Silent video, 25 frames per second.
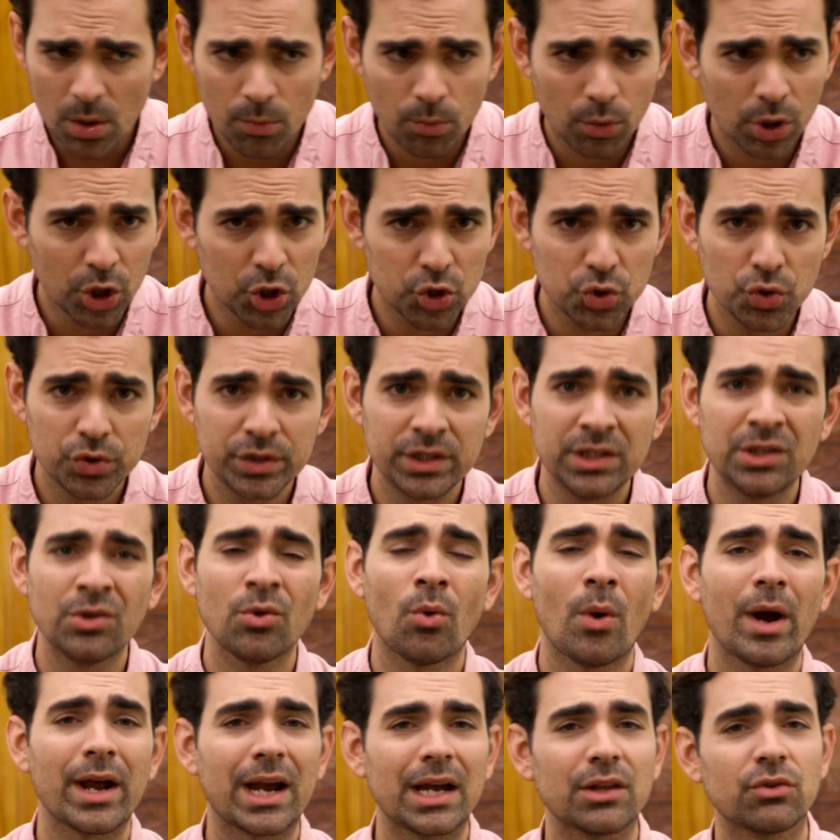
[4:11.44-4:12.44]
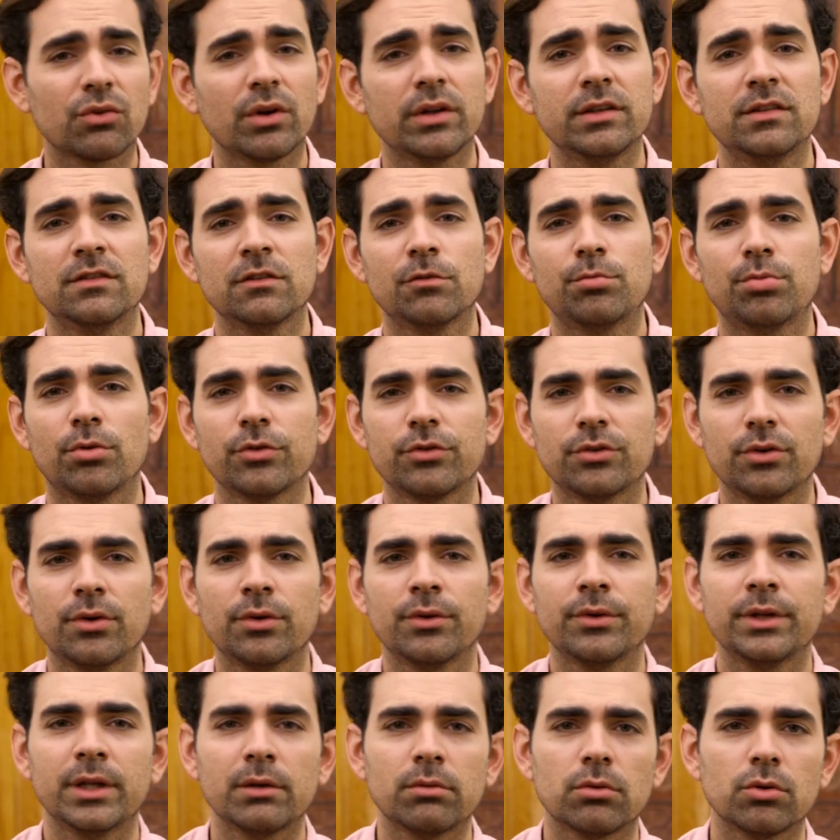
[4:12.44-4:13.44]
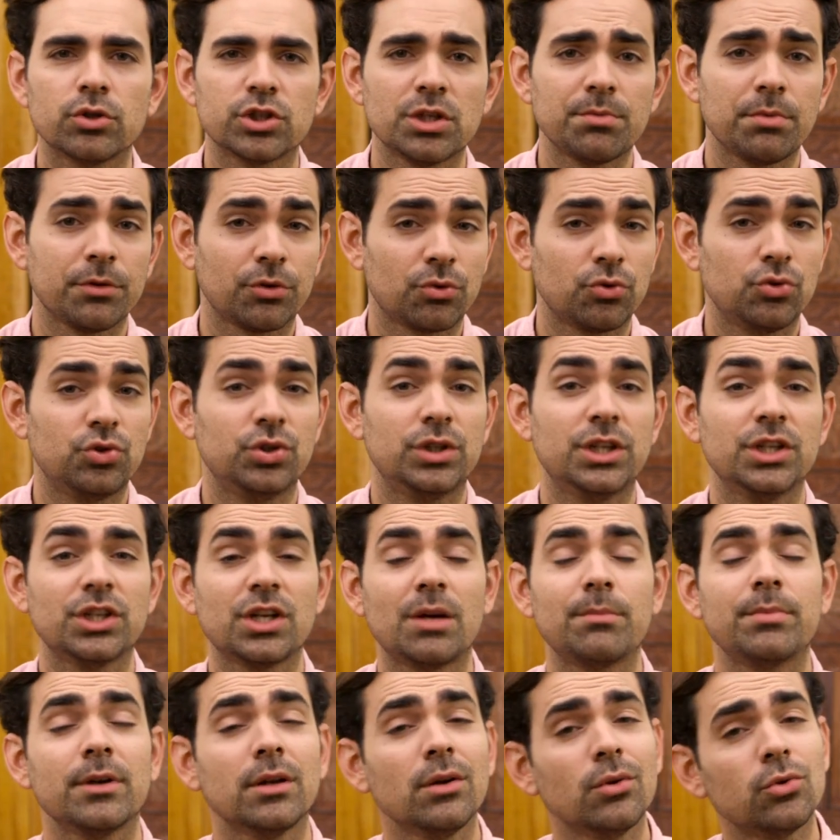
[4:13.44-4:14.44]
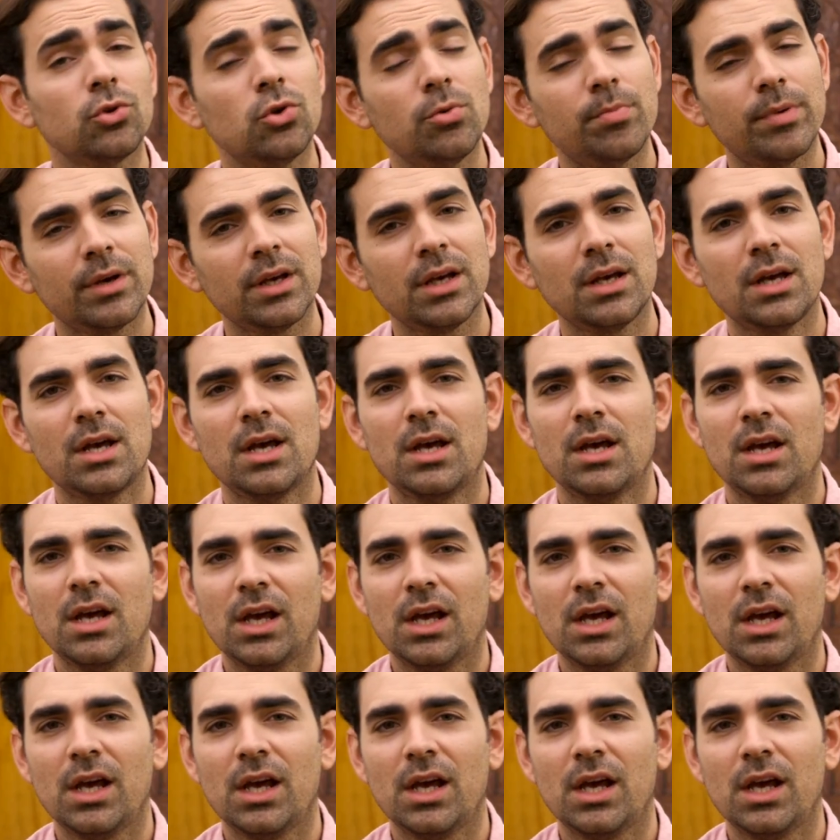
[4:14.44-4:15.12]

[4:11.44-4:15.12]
moi, je dis non à 99% des projets parce que je suis déjà bien occupé,